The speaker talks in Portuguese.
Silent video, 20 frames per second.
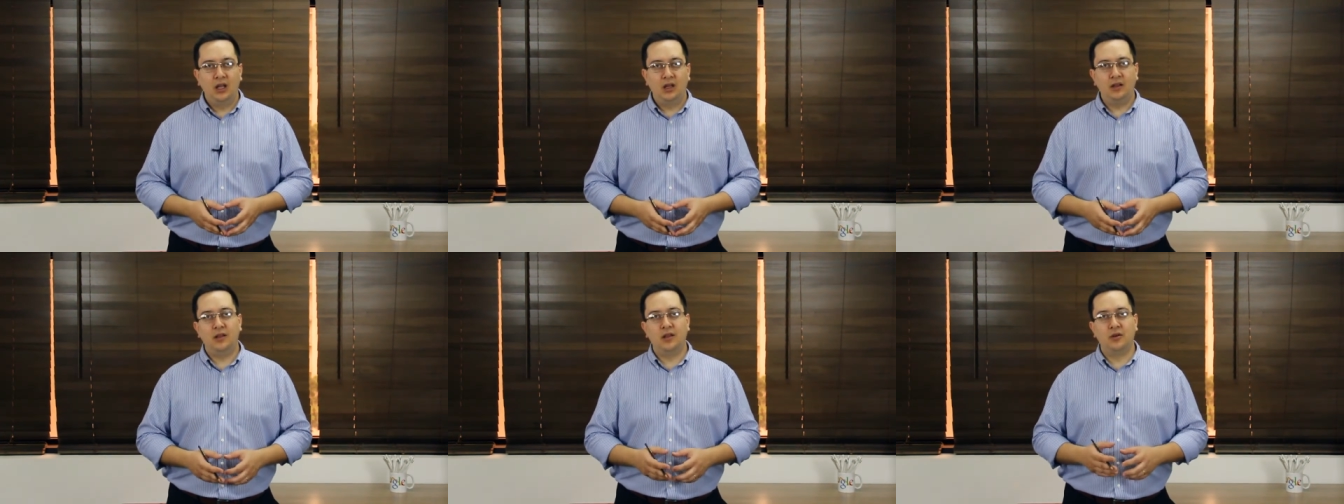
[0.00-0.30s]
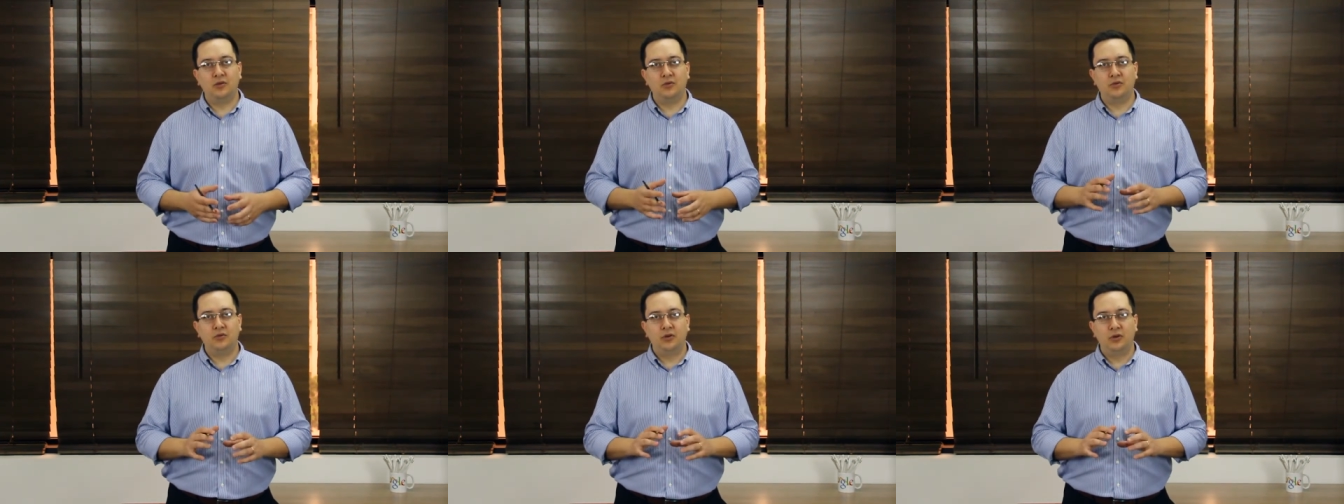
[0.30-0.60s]

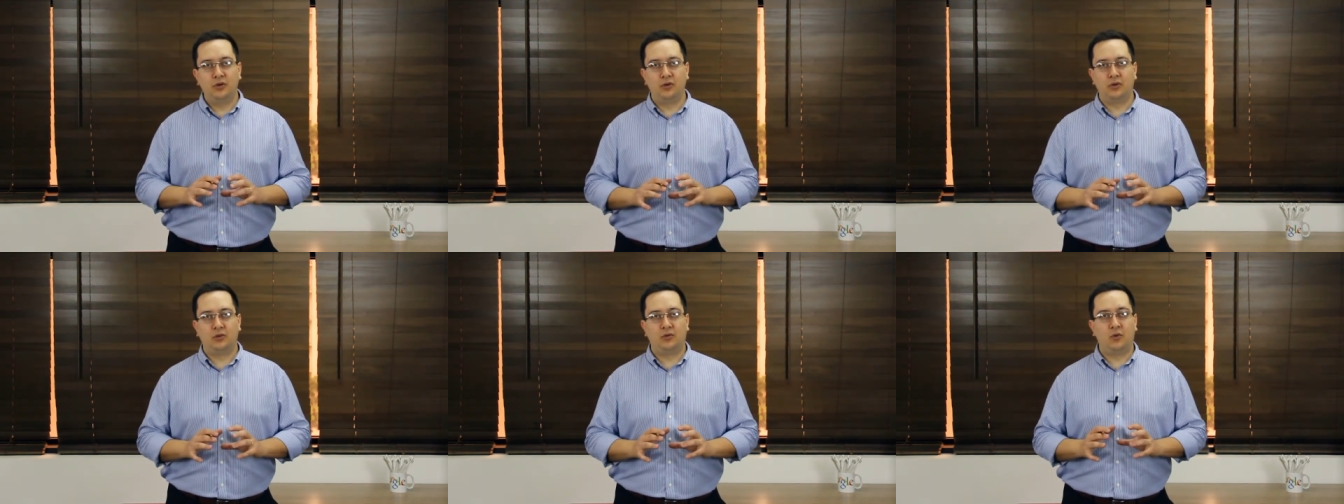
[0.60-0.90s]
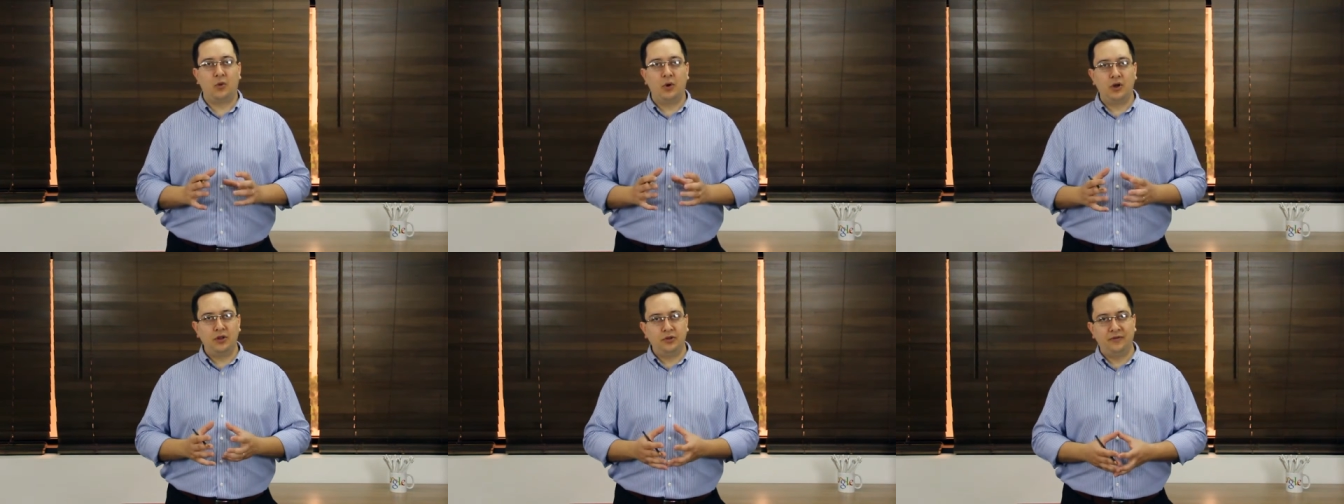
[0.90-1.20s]
Então,
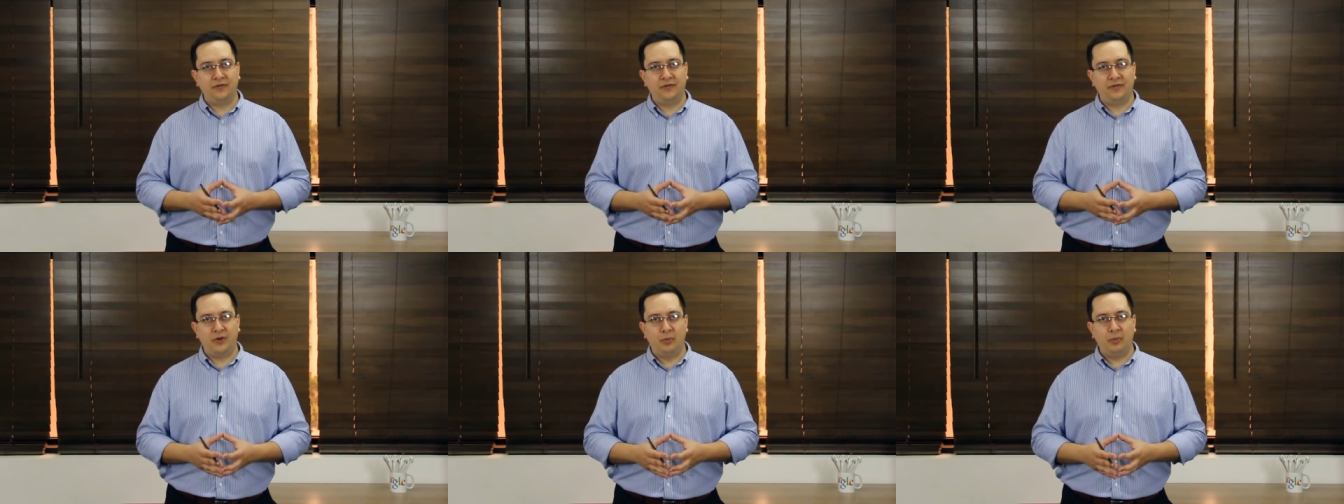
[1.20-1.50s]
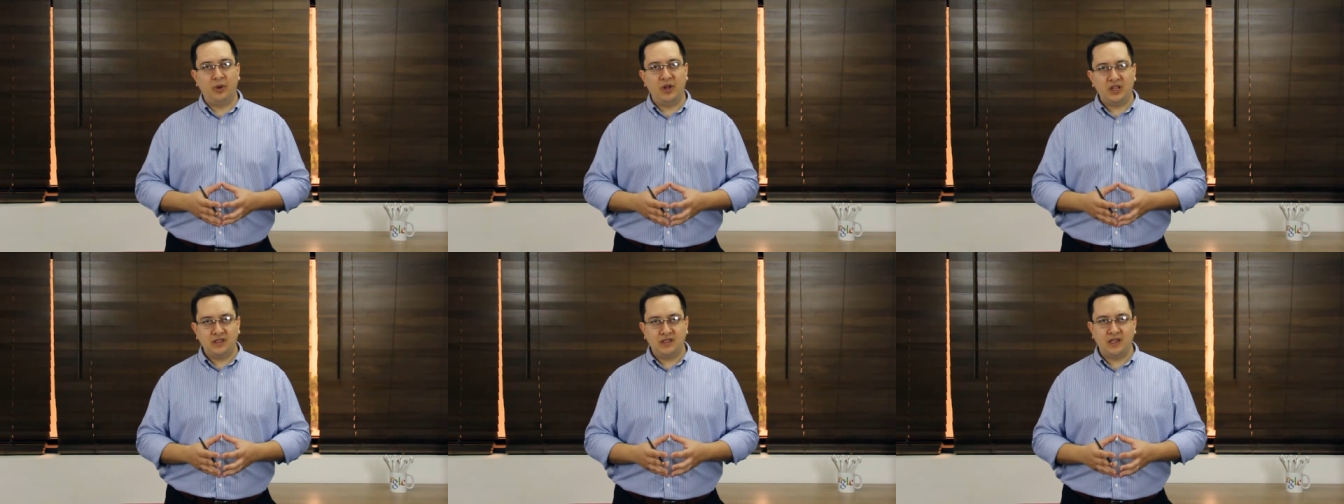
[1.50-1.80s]
quando for
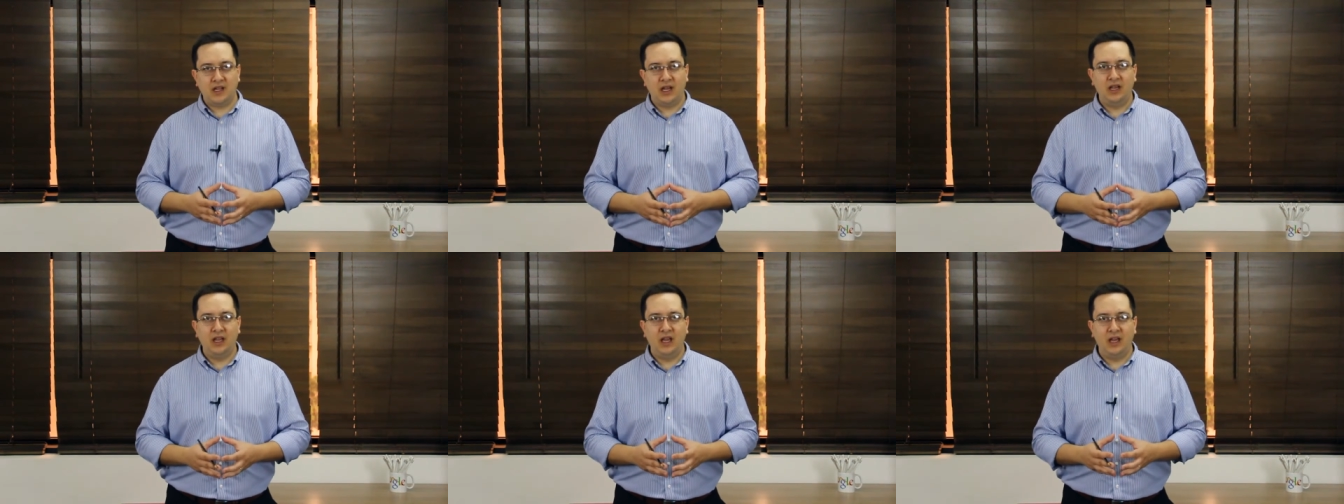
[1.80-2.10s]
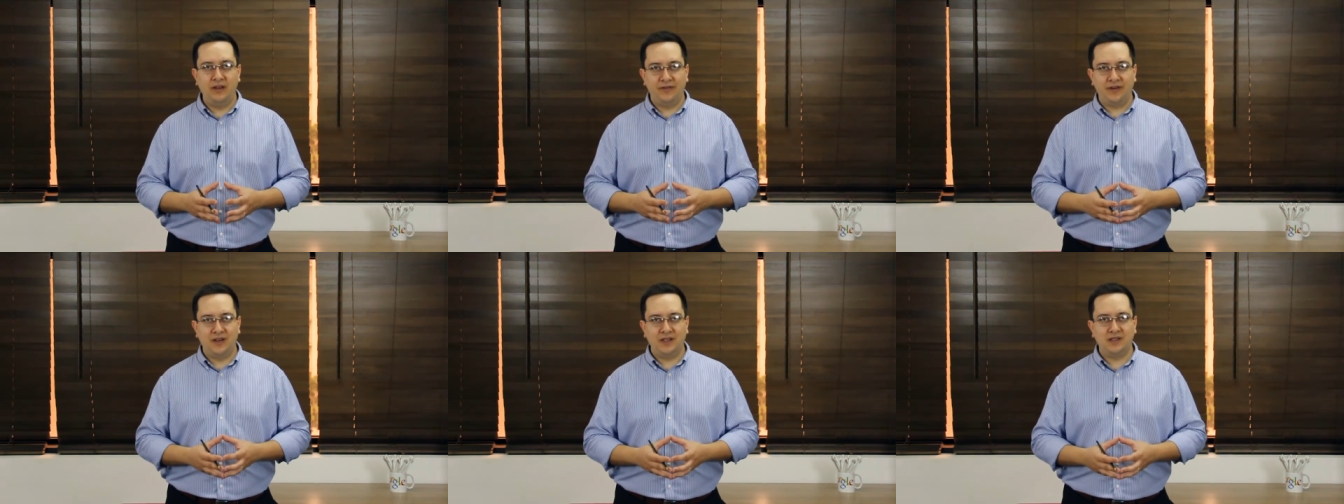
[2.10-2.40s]
pensar em
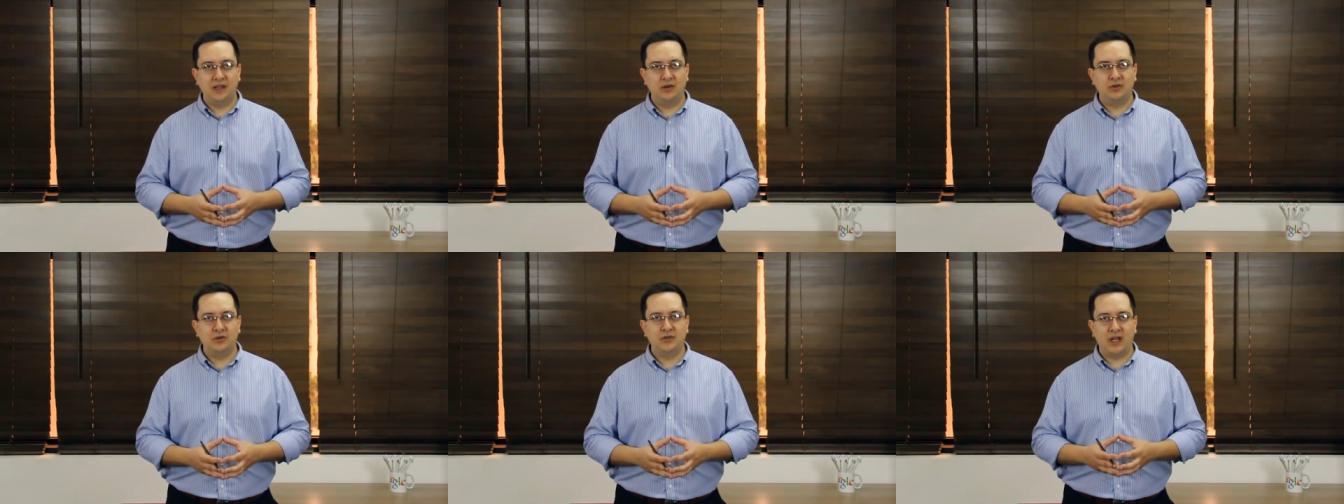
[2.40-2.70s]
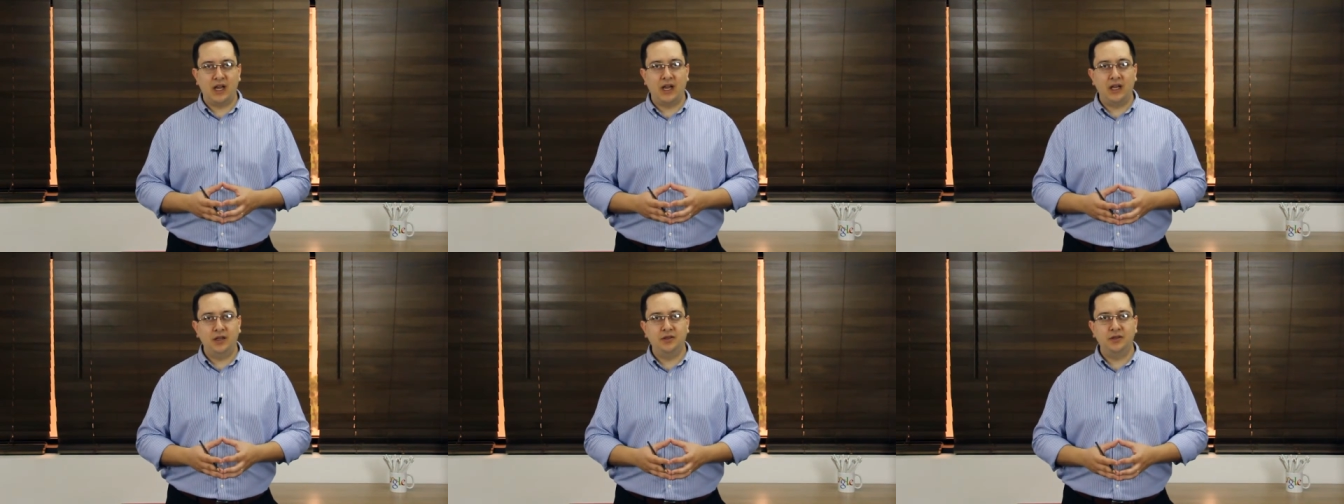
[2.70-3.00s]
refazer o
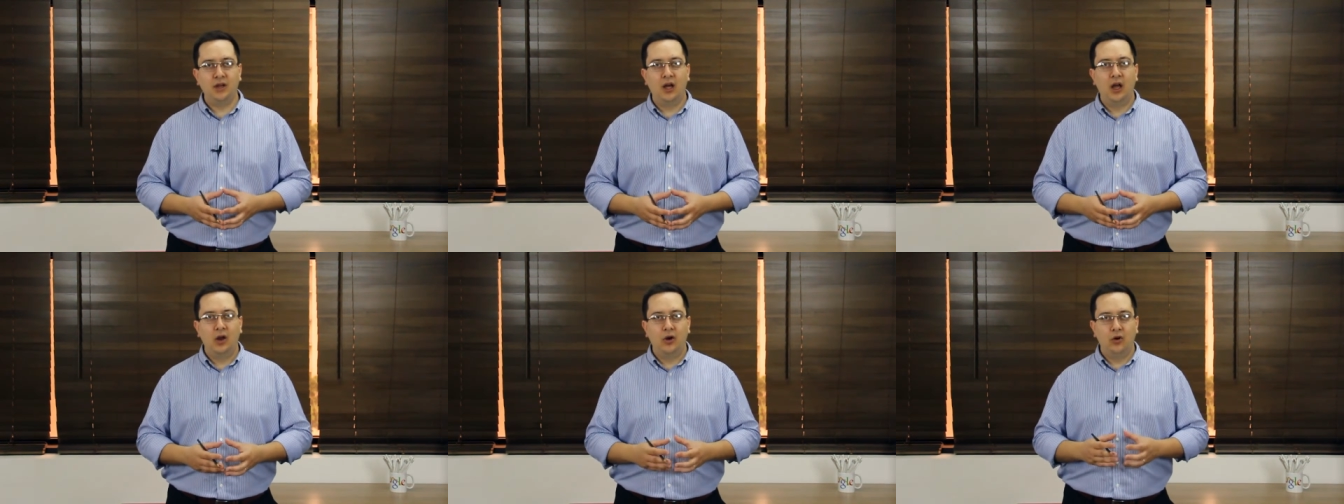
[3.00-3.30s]
site,